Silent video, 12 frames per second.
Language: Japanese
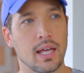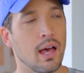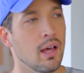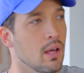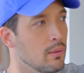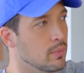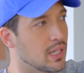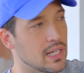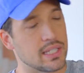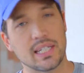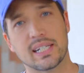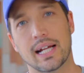いや
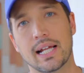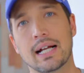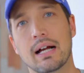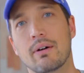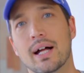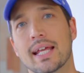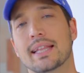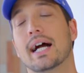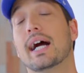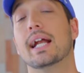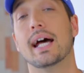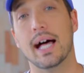昔からかわれ
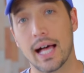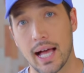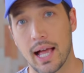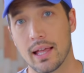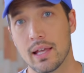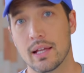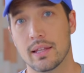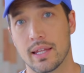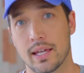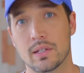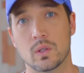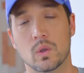たから、
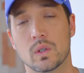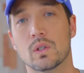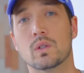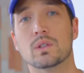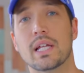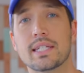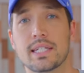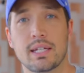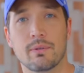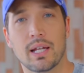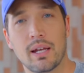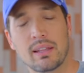ね、そういう子たち
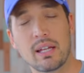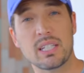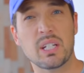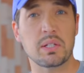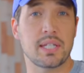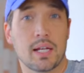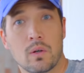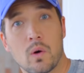に私は成